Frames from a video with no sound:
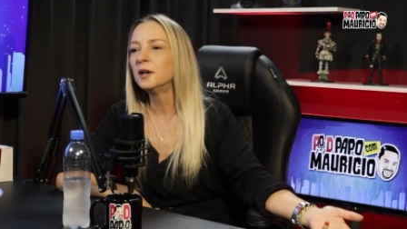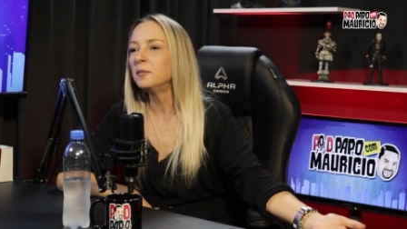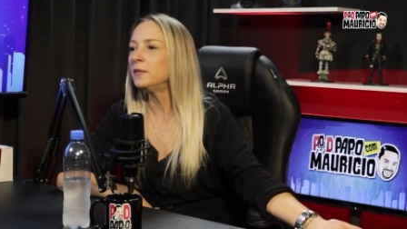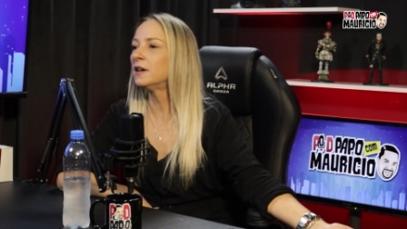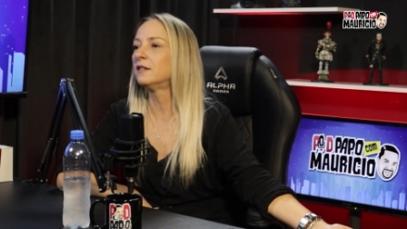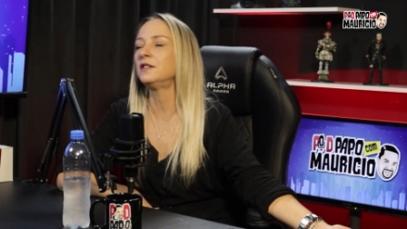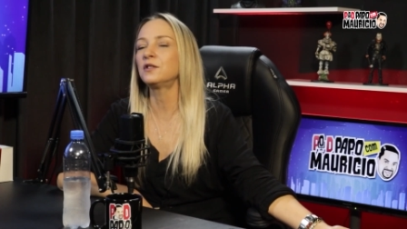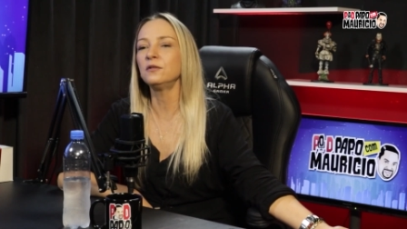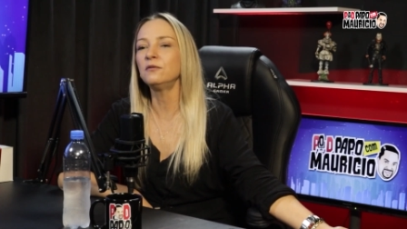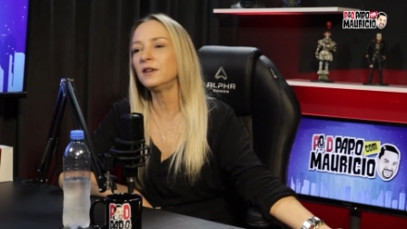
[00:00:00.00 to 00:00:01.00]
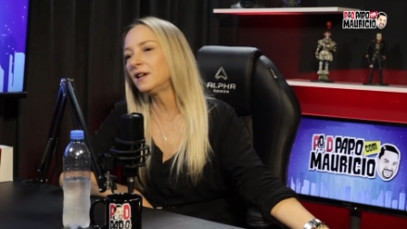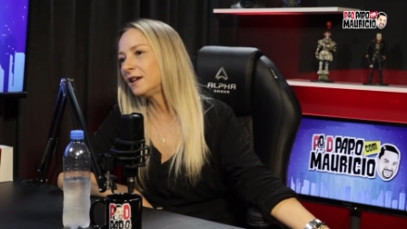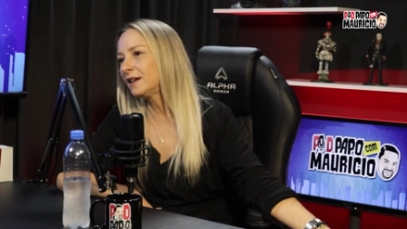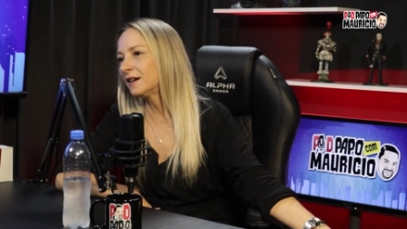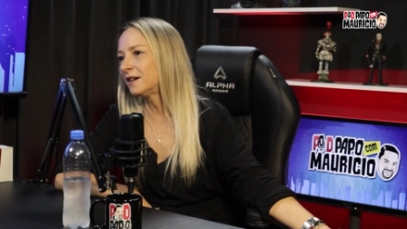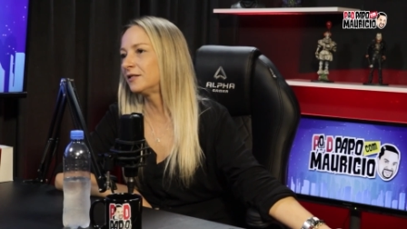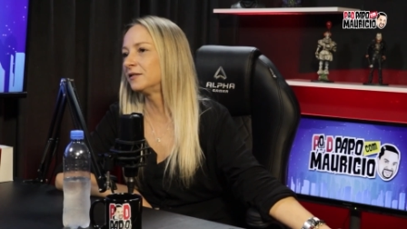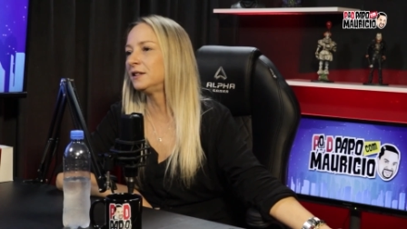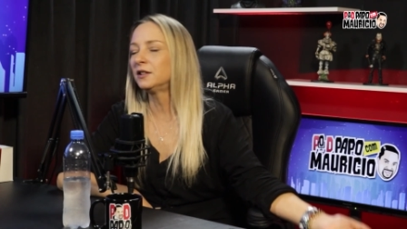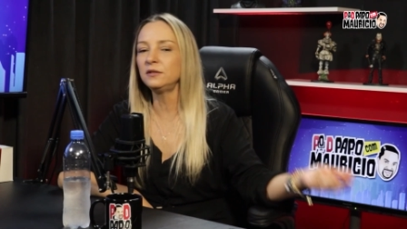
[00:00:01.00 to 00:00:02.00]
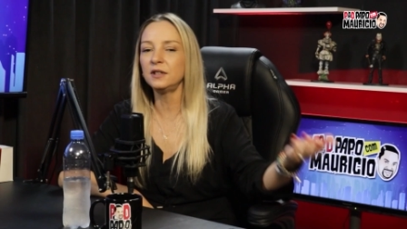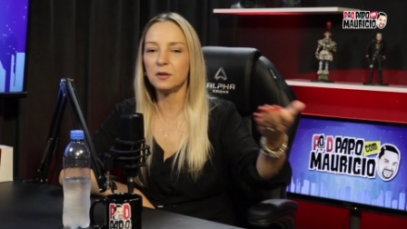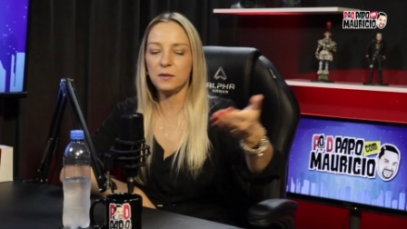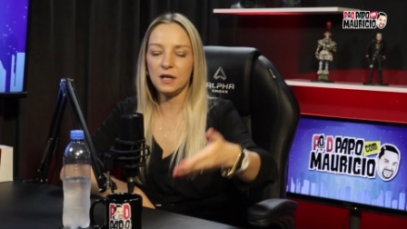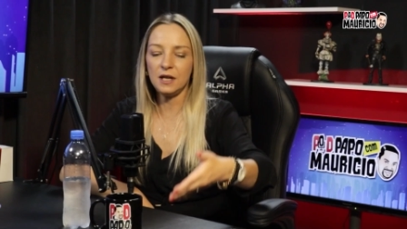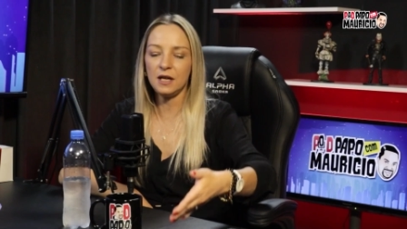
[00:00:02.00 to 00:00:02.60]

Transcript: Meu, isso não é legal. Então termina. É longo e